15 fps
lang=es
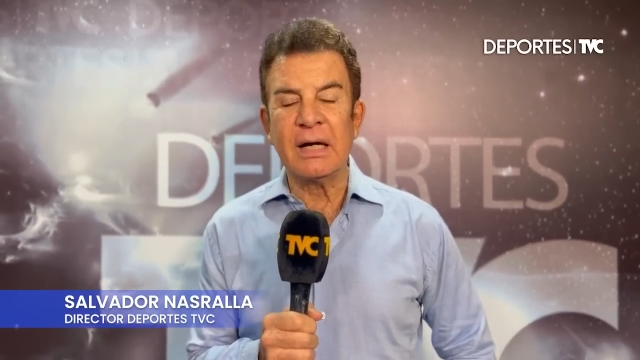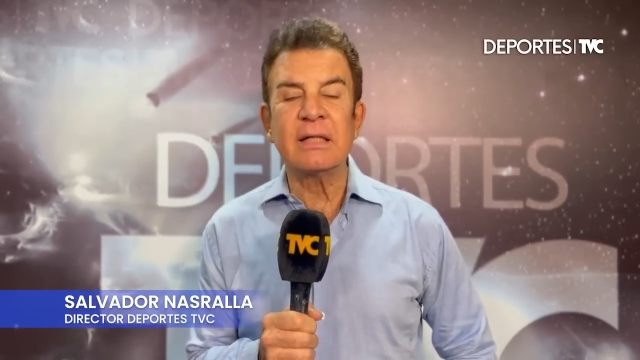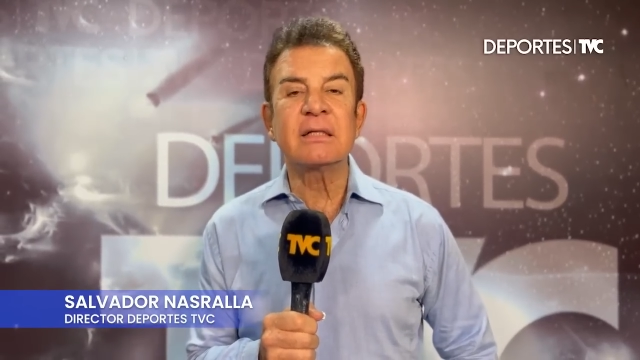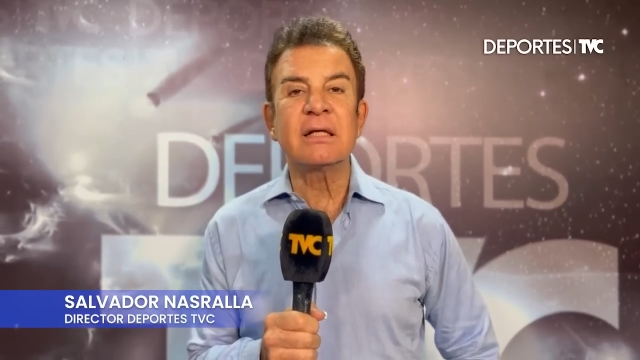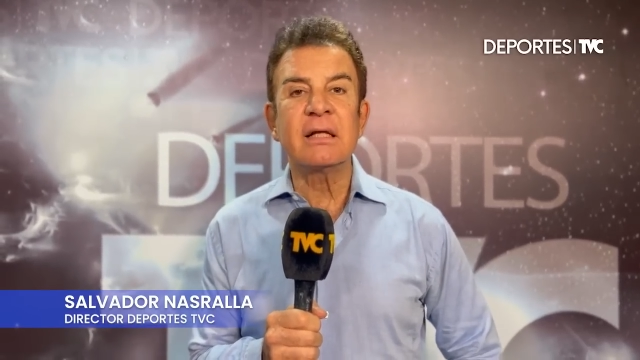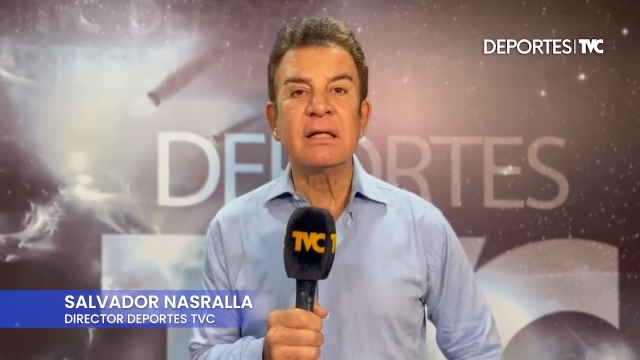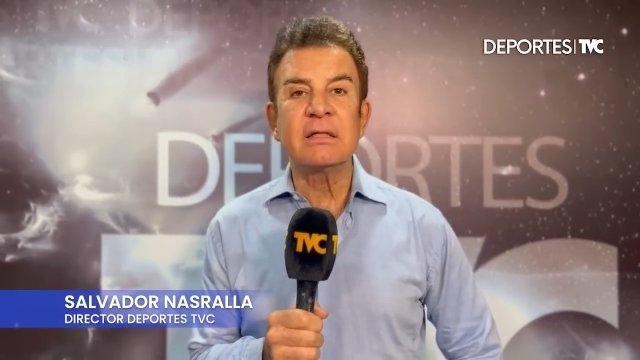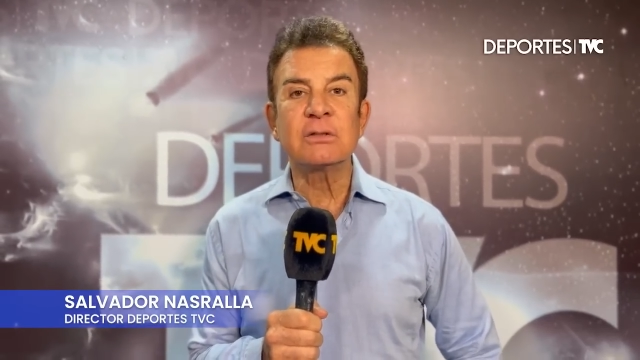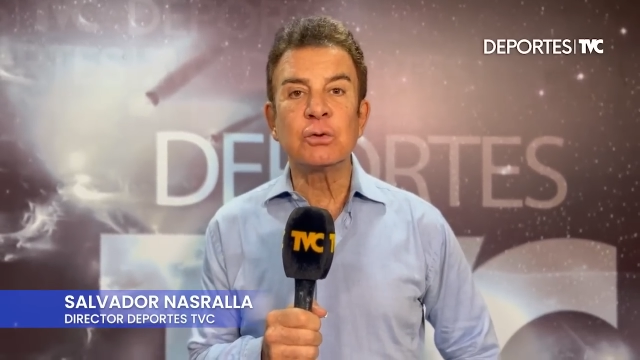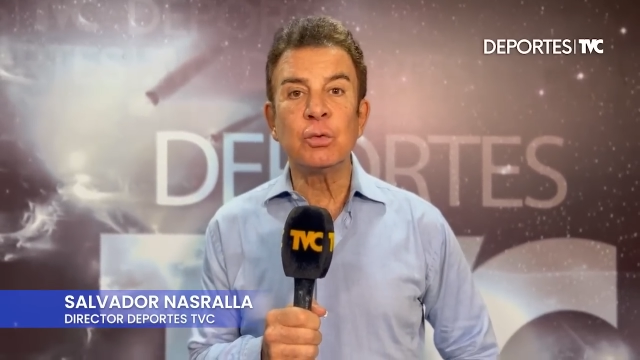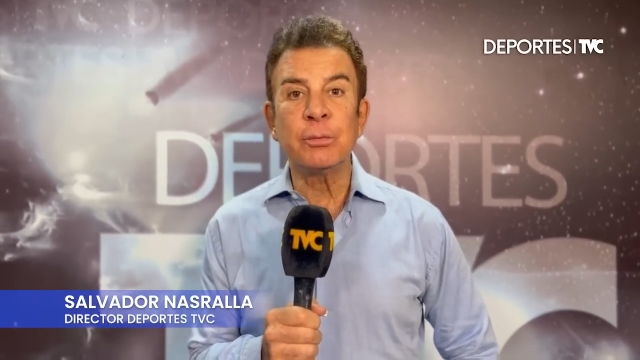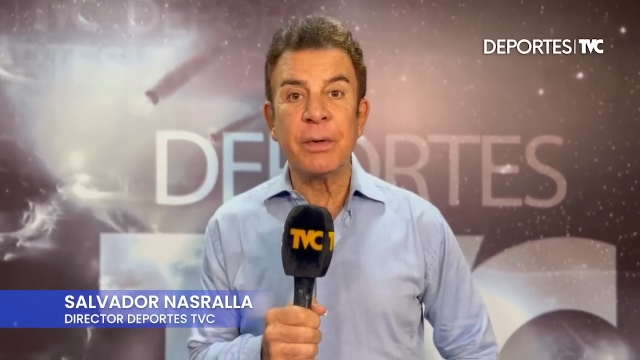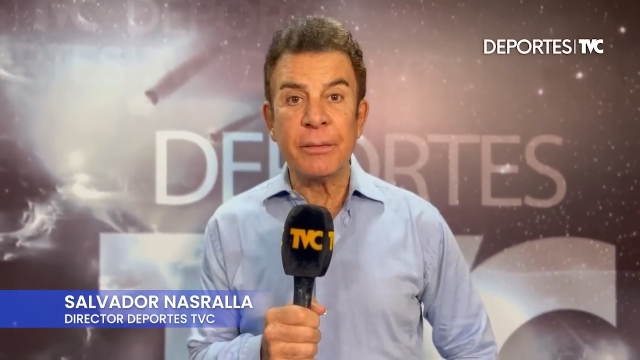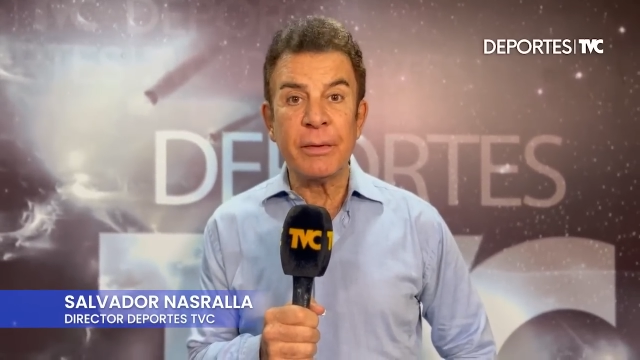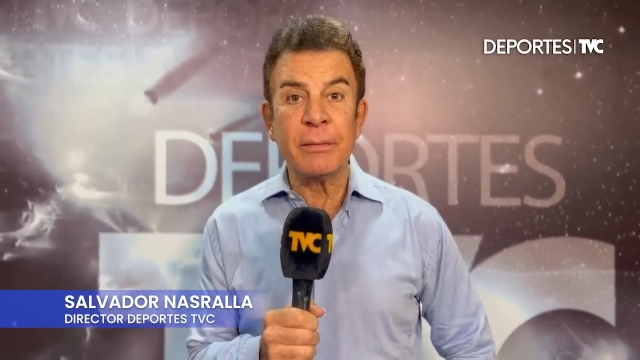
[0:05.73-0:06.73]
antes de
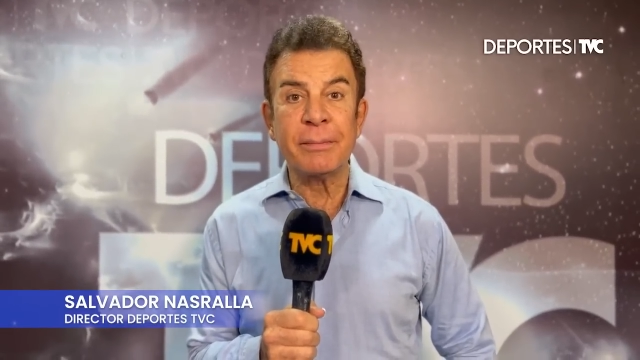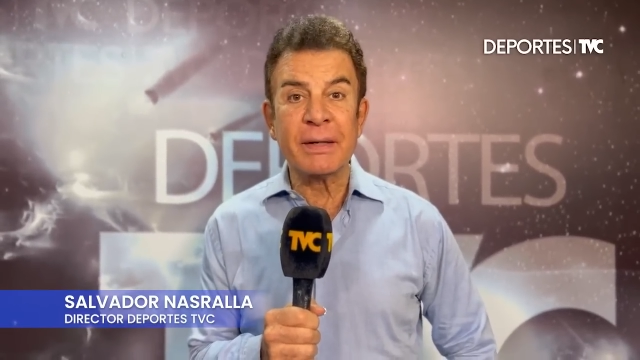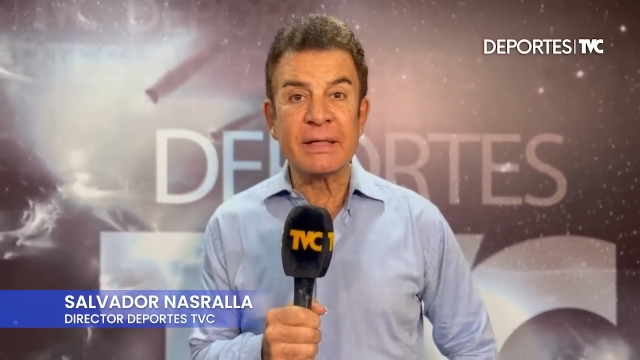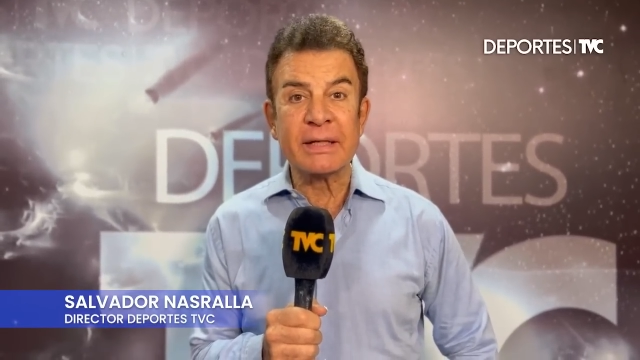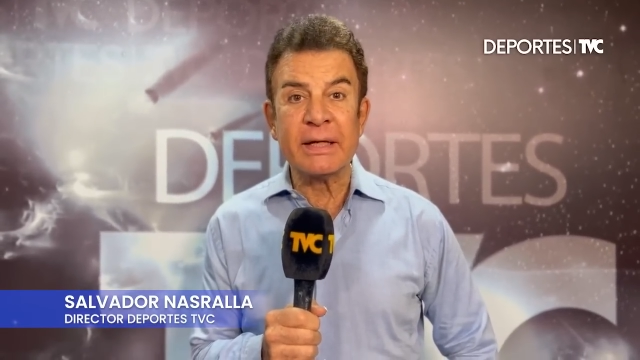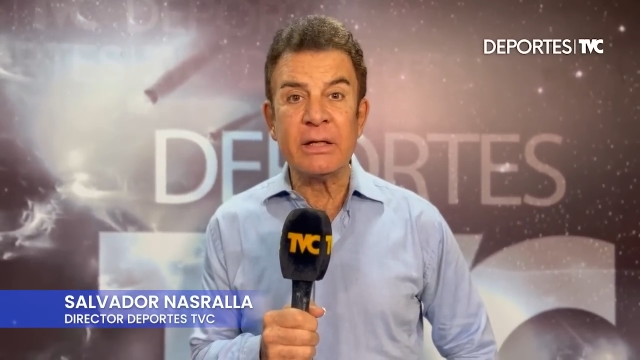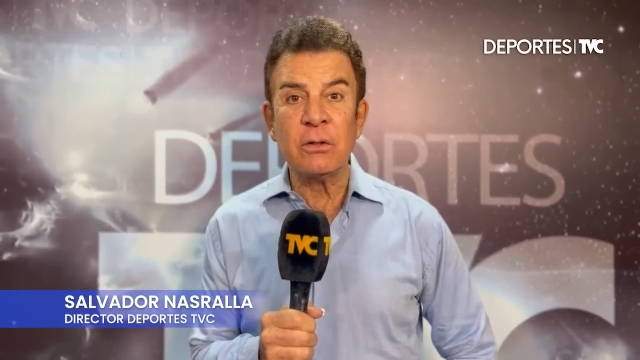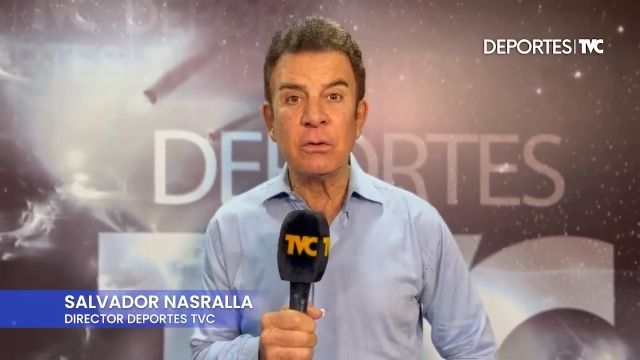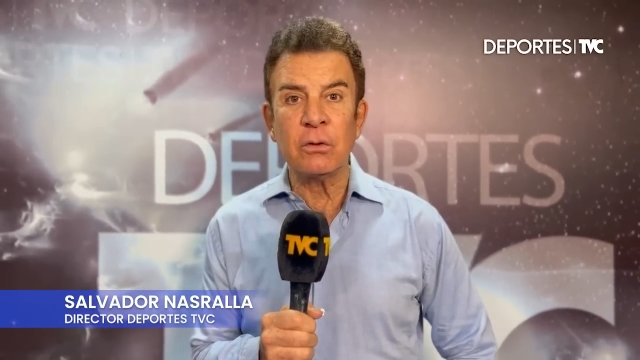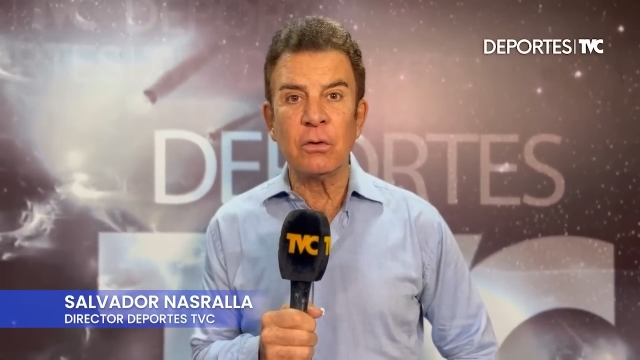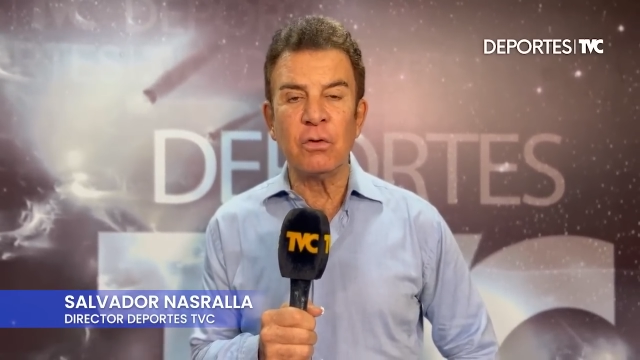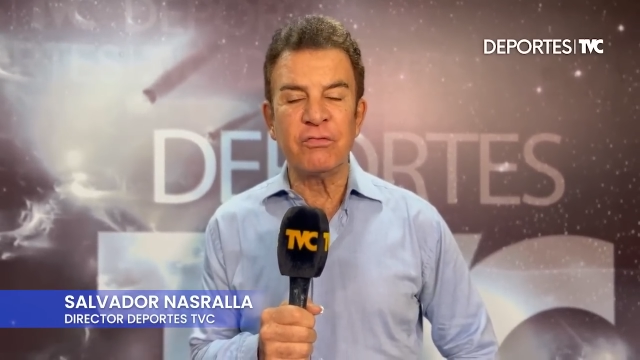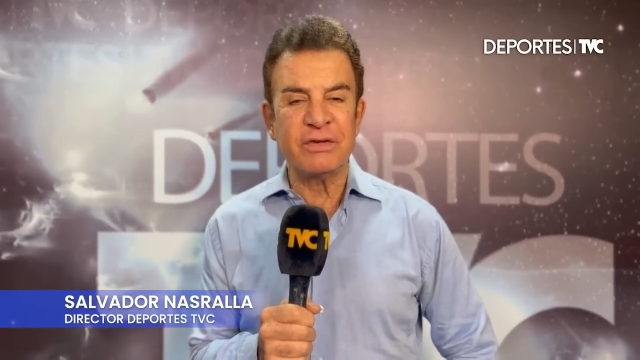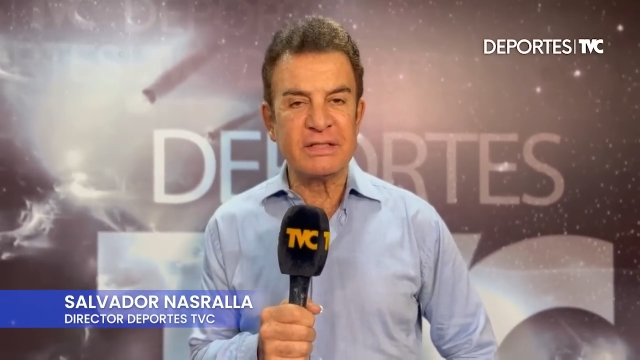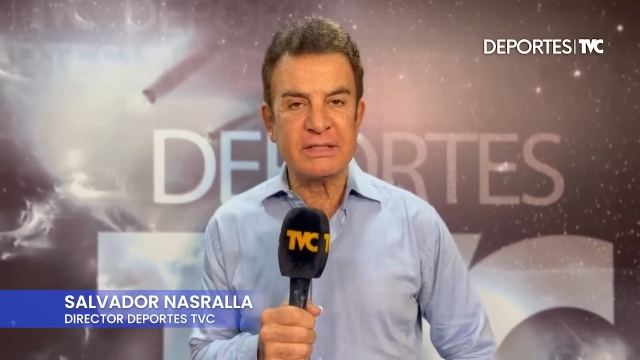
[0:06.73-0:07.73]
su primer partido
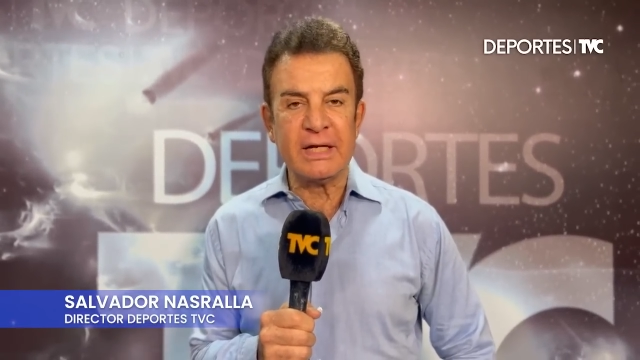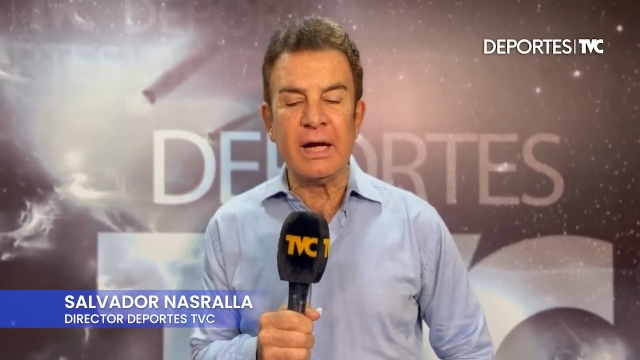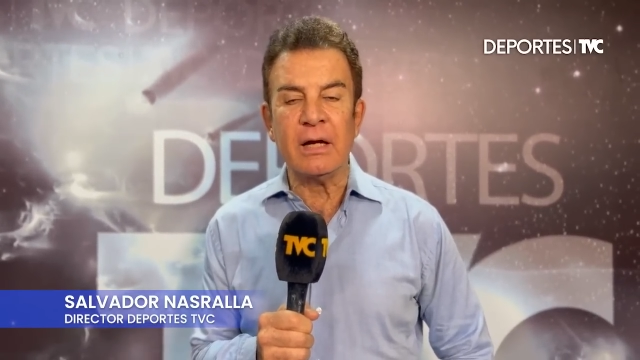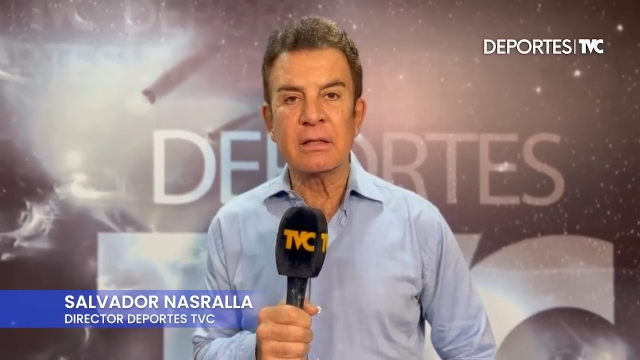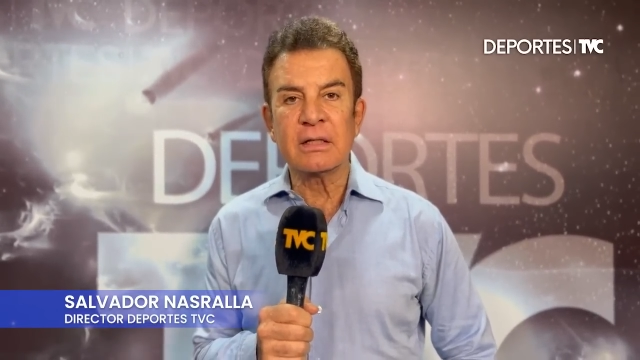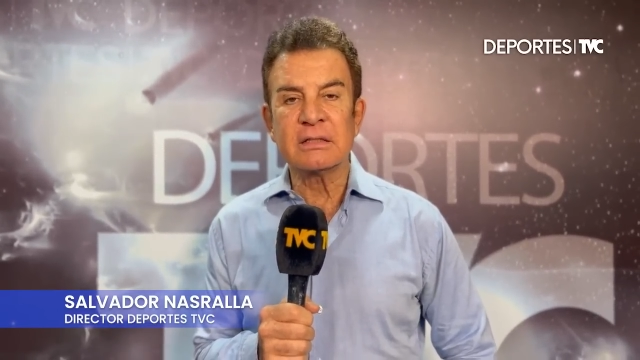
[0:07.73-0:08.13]
oficial,